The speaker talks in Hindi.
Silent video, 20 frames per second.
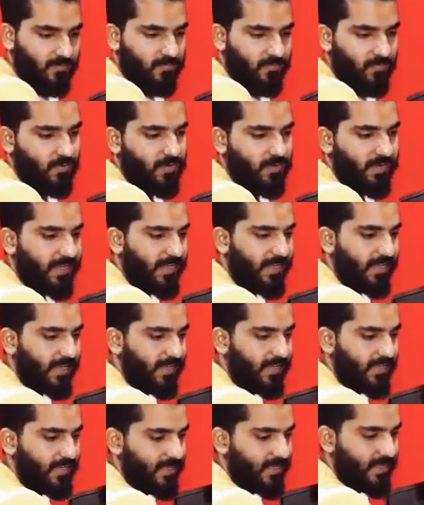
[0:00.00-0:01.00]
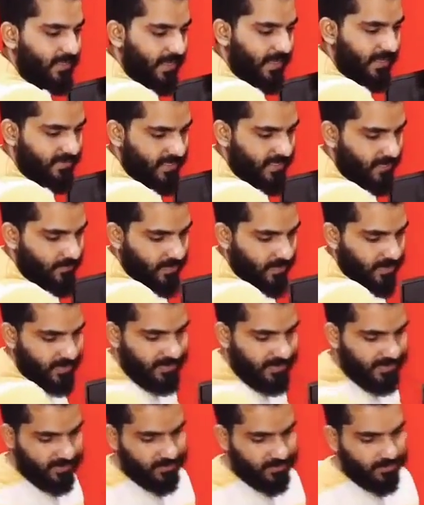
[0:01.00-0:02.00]
वो है
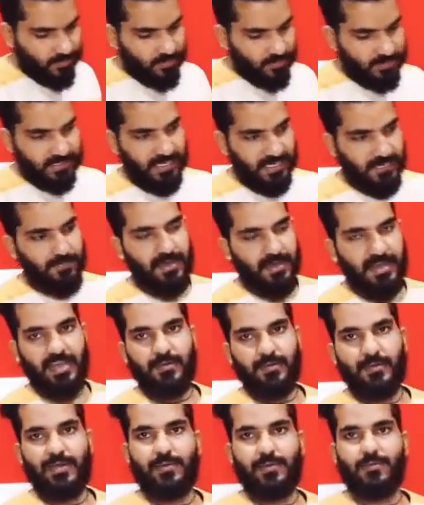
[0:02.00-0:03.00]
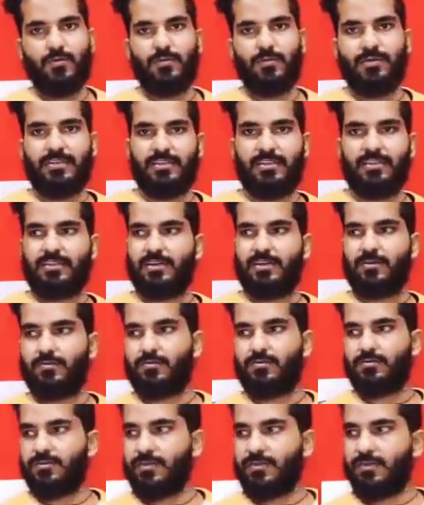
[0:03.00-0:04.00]
एसेंबल्ड उसके बारे में मैं आपको बता देता हूँ
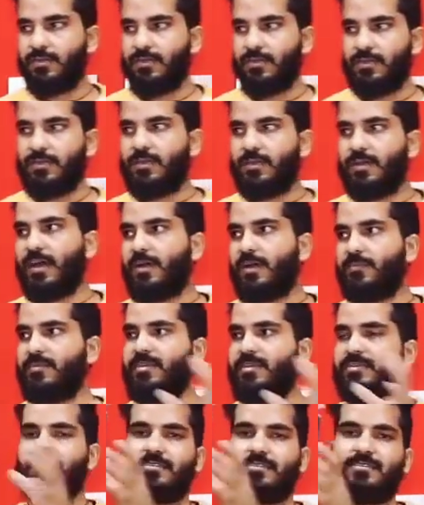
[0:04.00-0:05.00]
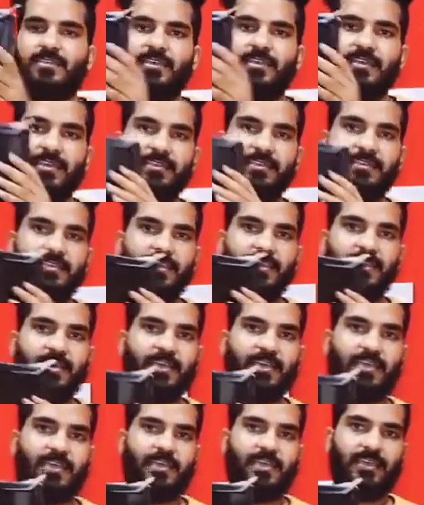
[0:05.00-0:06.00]
आप देख सकते हैं ये
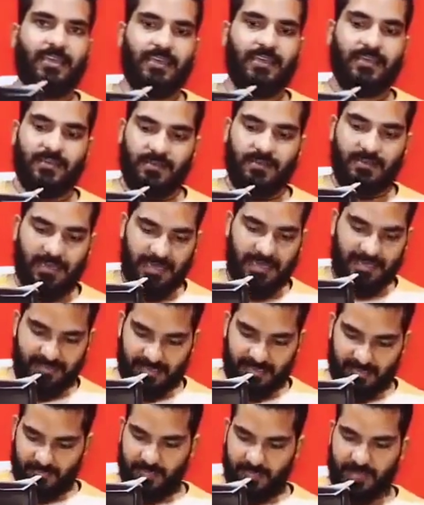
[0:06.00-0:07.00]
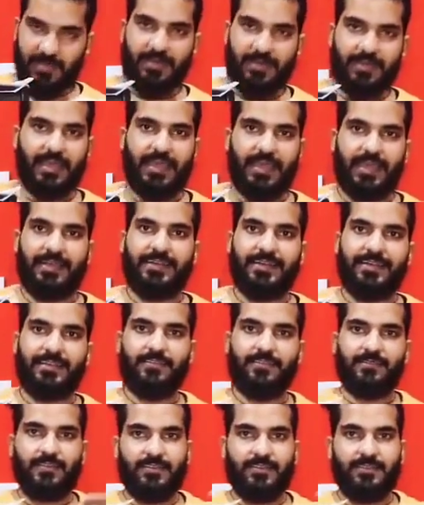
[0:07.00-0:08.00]
है एक एसेंबल्ड एलईडी
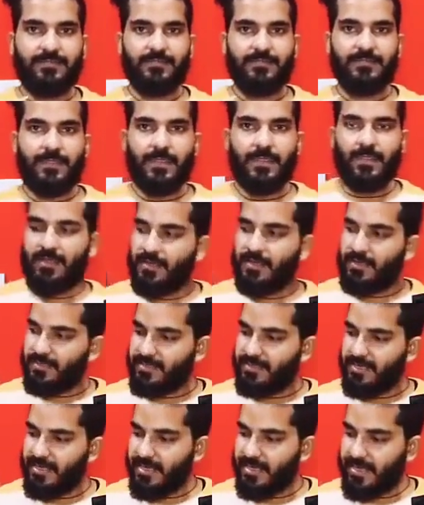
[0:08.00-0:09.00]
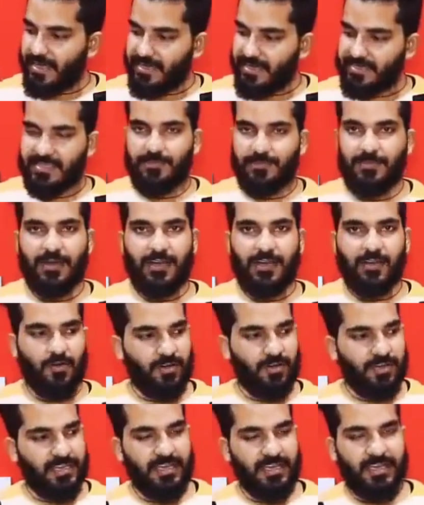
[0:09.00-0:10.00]
टीवी ये है एसेंबल
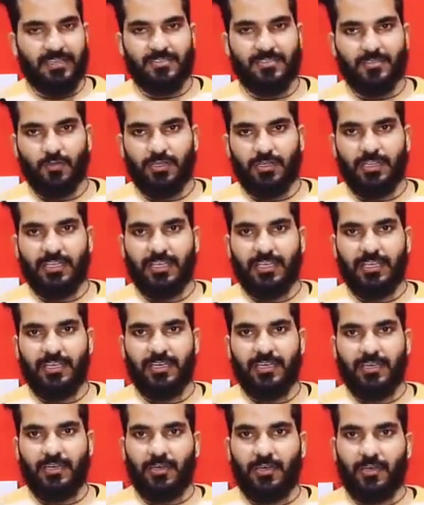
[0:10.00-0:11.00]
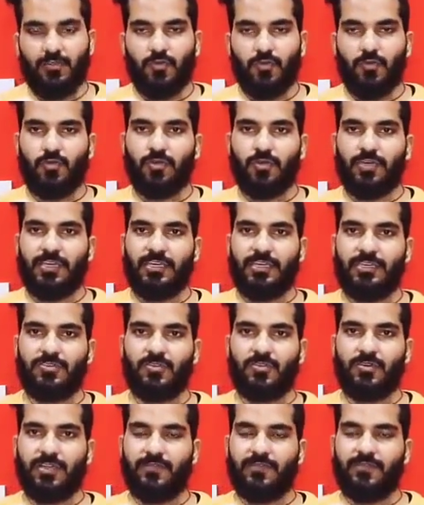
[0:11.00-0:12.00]
और ये है सोनी की दोनों की
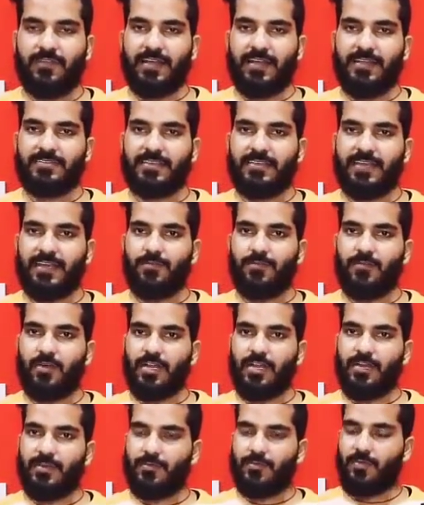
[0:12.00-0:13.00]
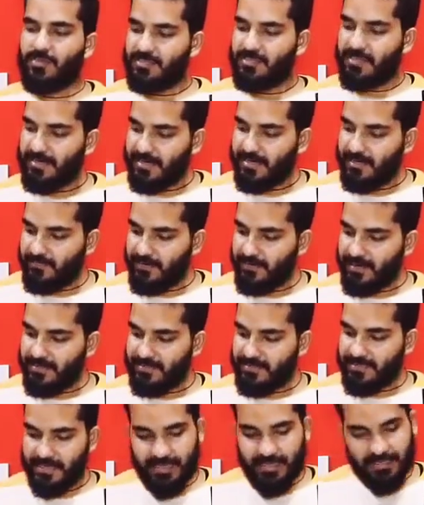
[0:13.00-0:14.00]
जो डिफरेंस है बॉडी में बहुत ज़्यादा
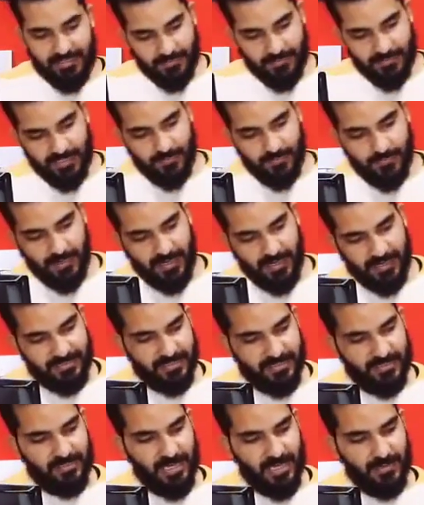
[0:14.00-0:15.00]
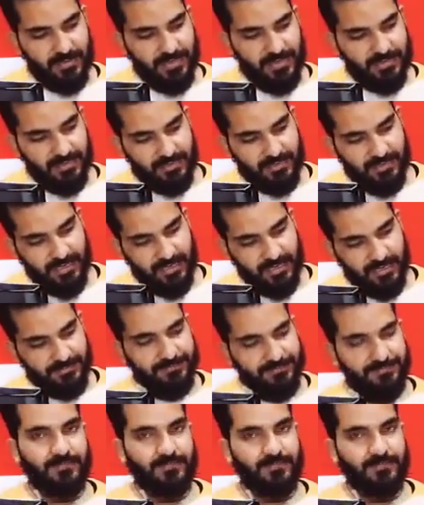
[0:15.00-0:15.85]
डिफरेंस है सबसे पहली चीज़ तो आप देख सकते हैं